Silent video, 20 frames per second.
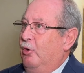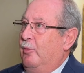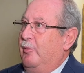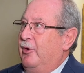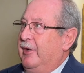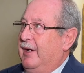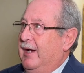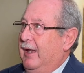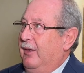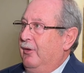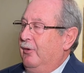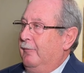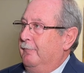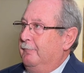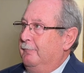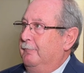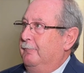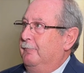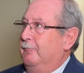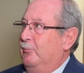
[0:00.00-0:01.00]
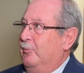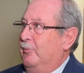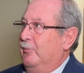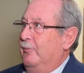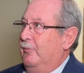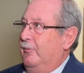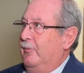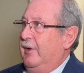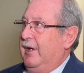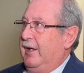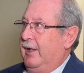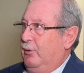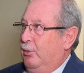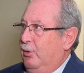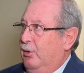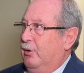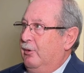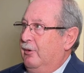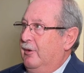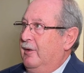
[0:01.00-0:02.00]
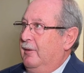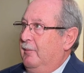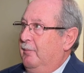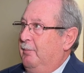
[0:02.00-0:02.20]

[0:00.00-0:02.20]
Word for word: comunicado mm, es duro,